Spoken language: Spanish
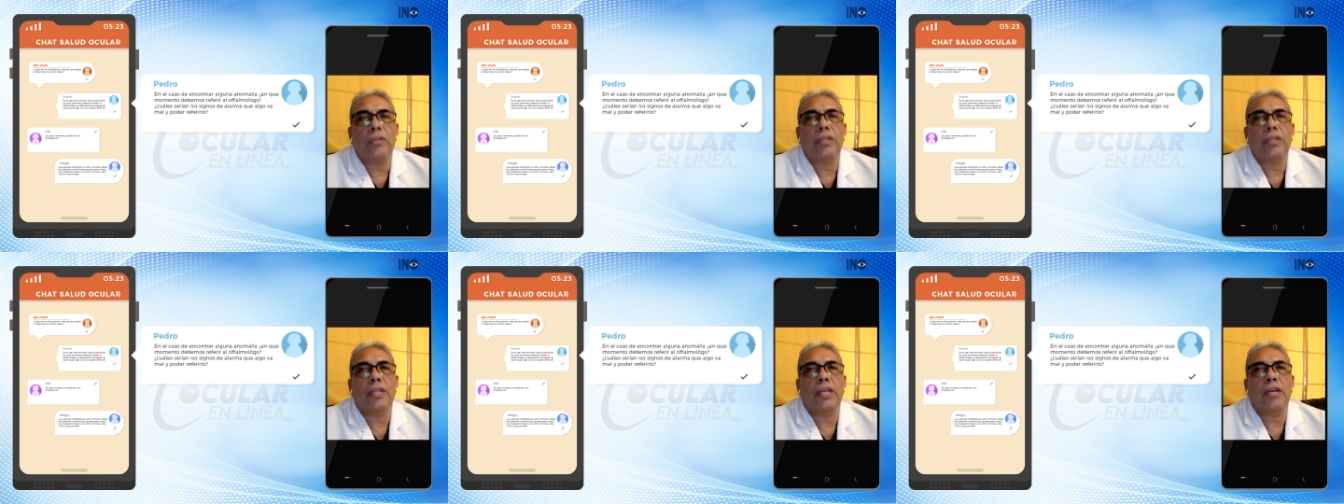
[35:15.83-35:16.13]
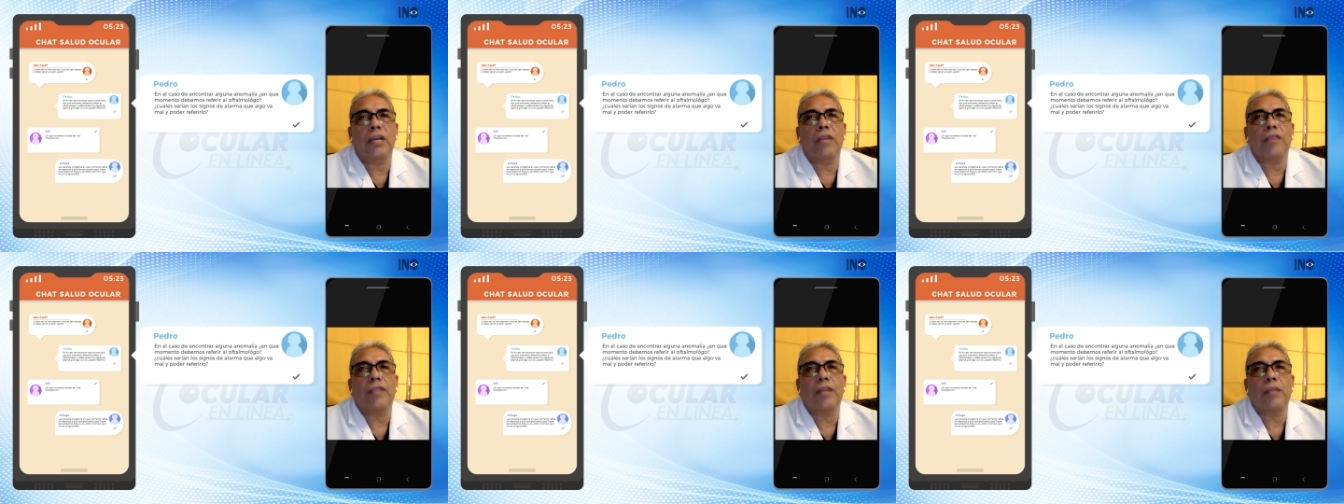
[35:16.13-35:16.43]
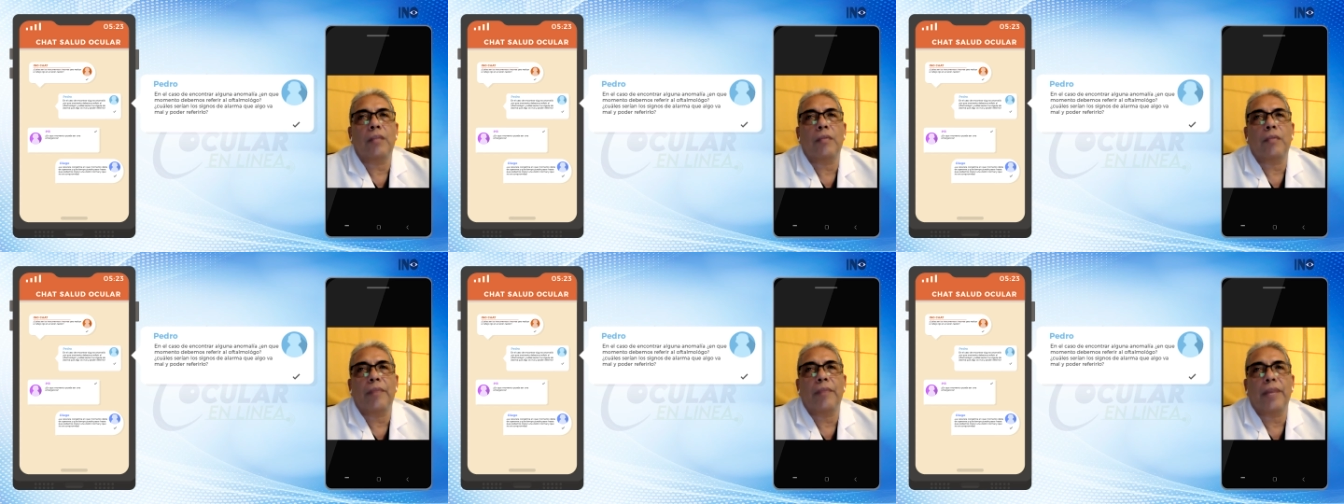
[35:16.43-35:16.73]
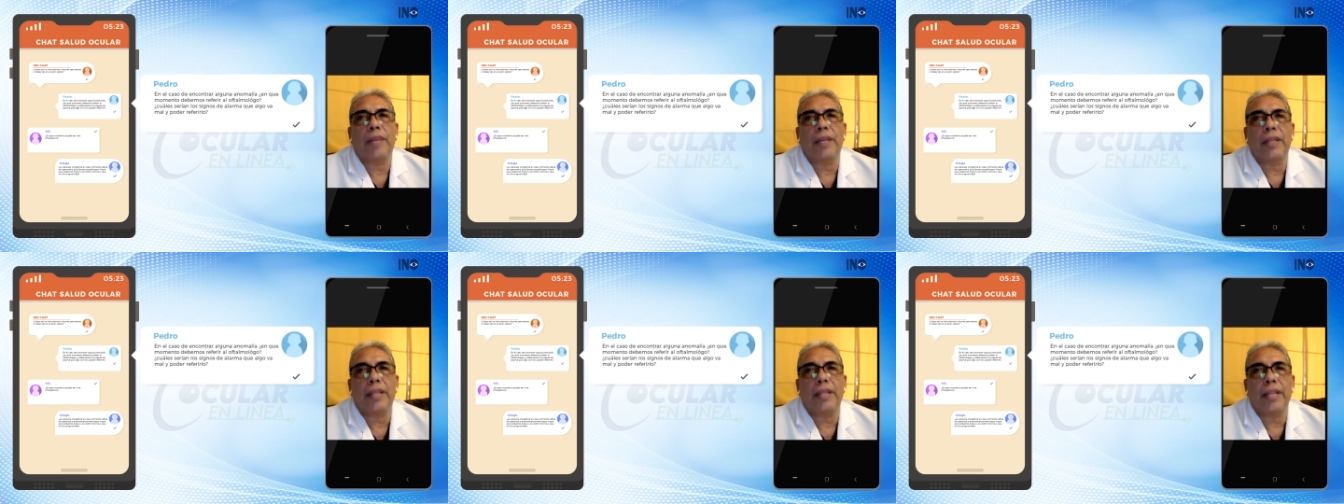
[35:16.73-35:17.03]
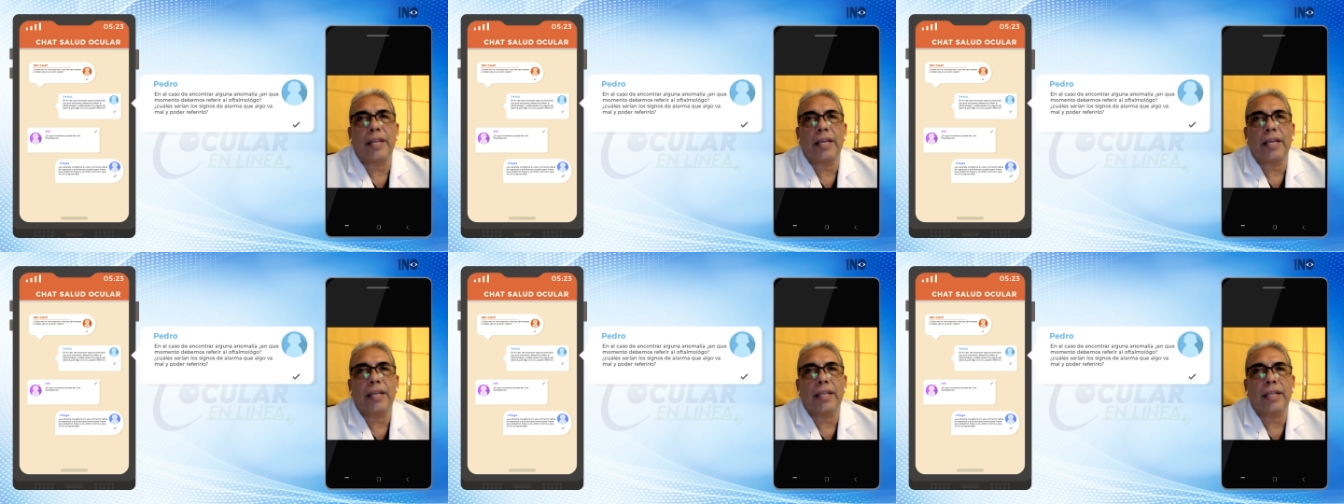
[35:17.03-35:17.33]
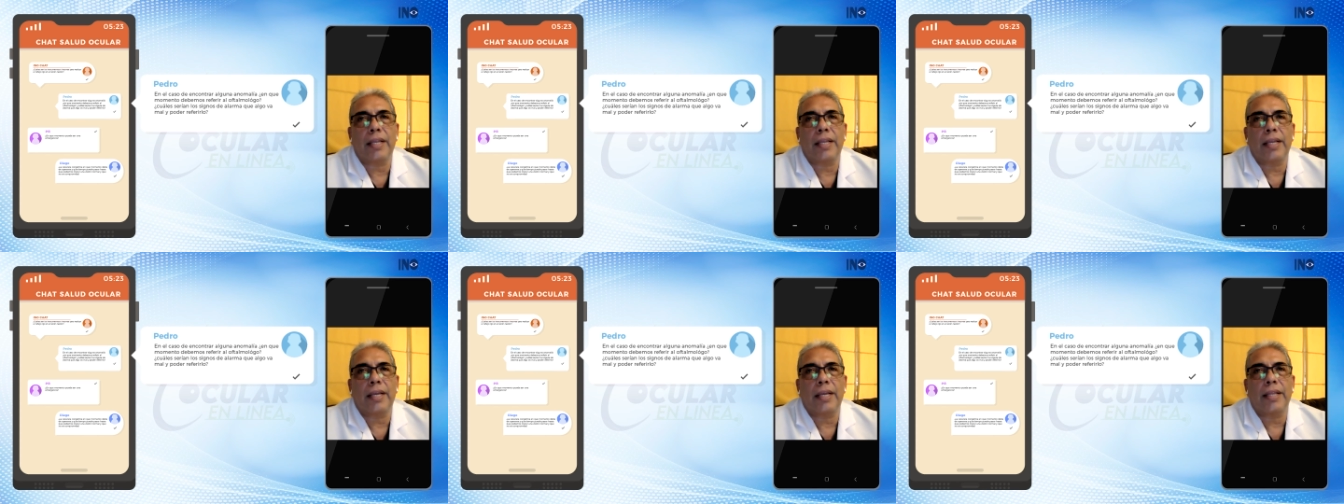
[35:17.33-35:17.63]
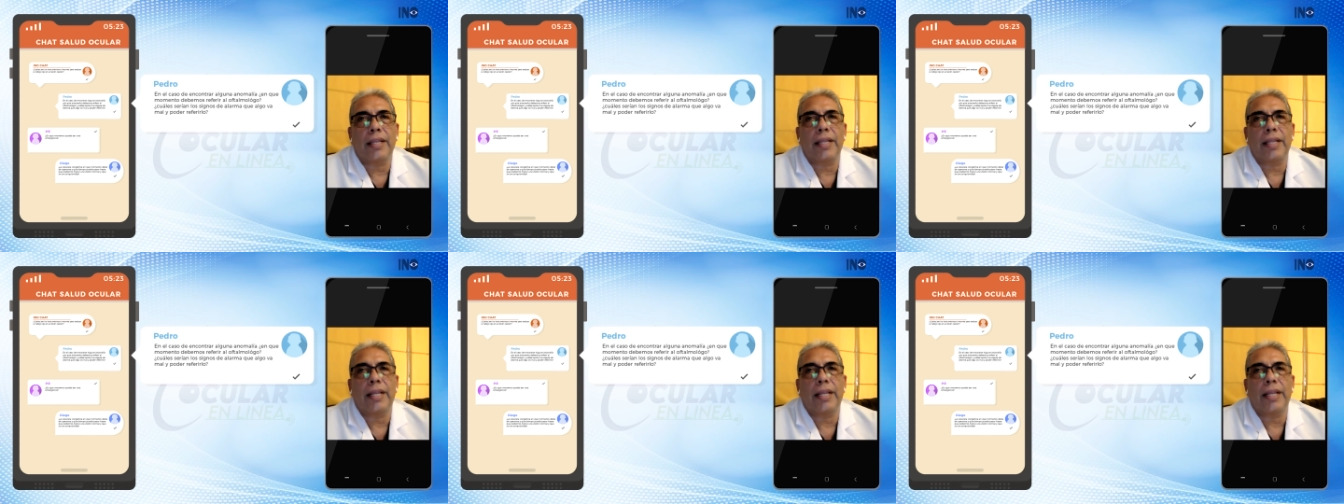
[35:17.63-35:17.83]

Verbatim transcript: de oftalmopediatría de,